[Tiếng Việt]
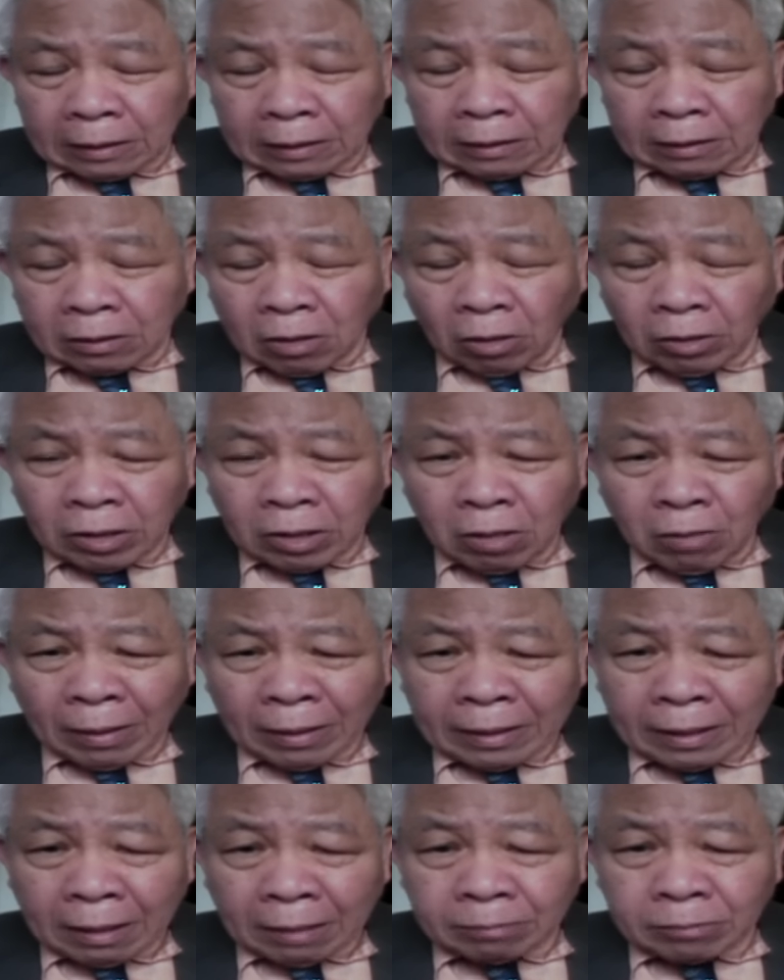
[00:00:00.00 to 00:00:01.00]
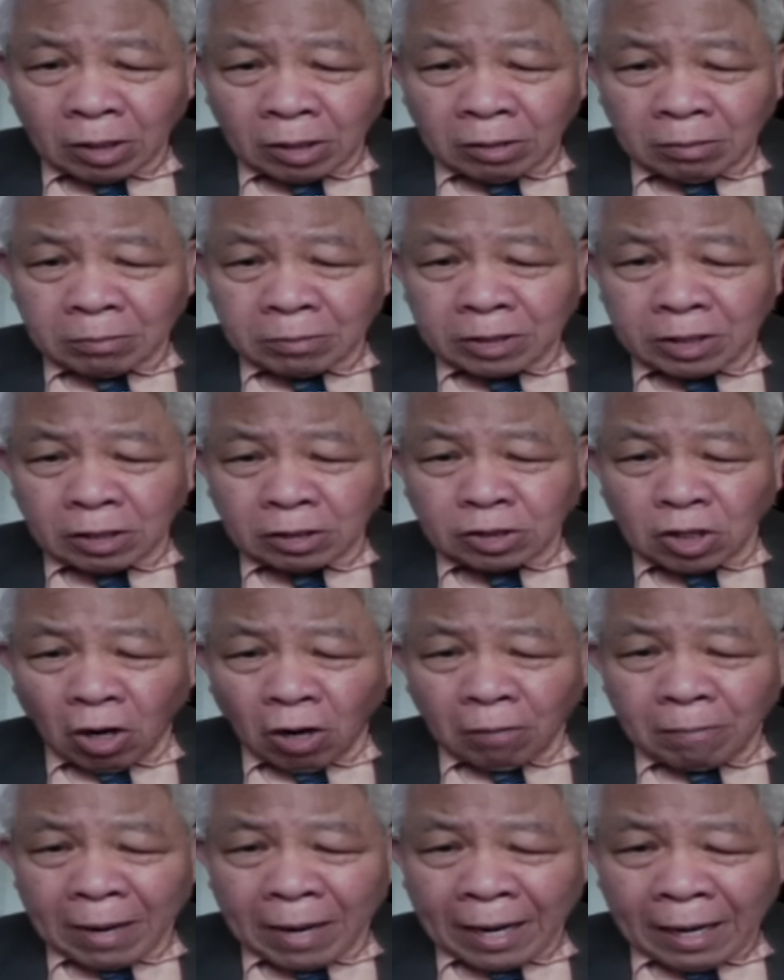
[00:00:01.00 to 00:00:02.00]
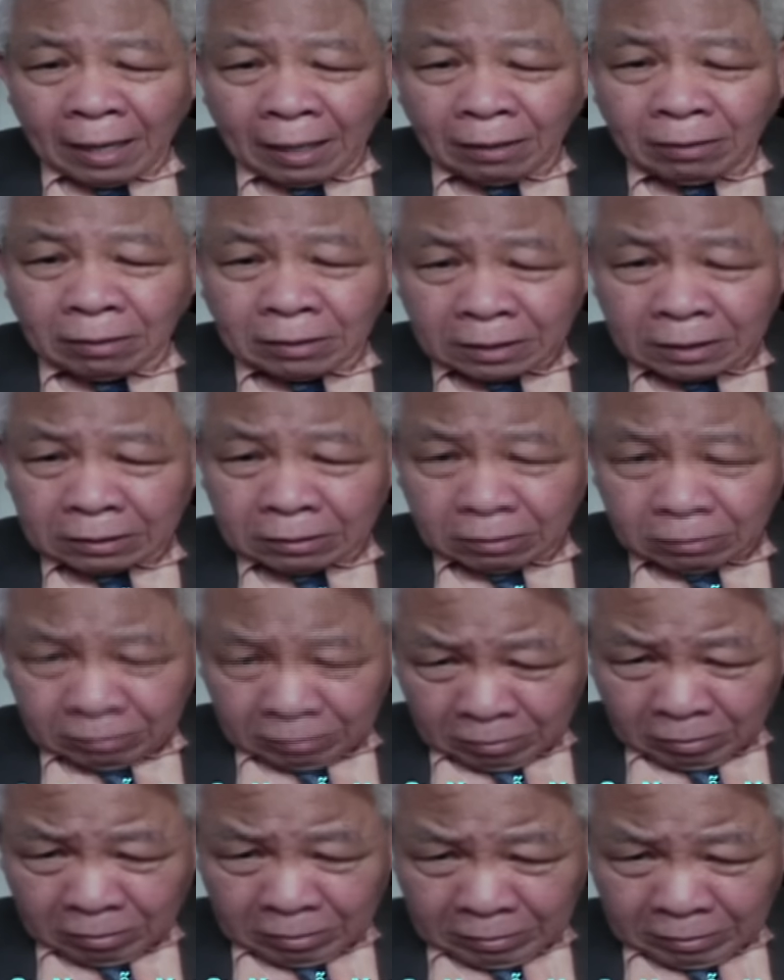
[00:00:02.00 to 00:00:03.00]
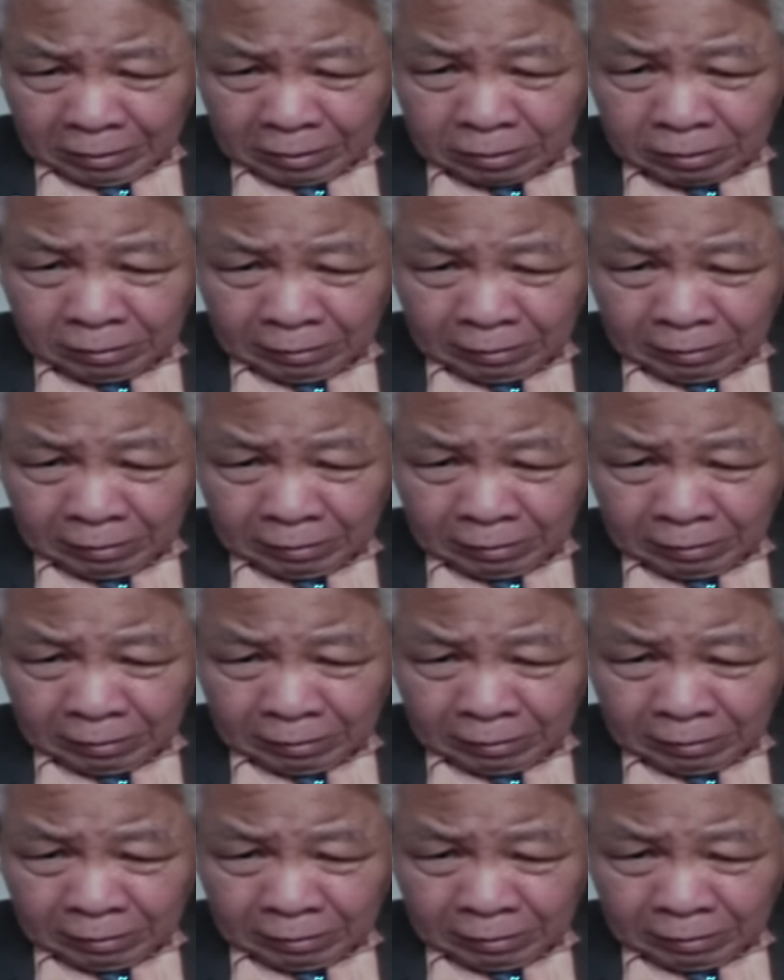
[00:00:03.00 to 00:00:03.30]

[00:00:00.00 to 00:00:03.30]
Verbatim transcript: có cái quan niệm đó là một nước nhỏ bé nó chỉ có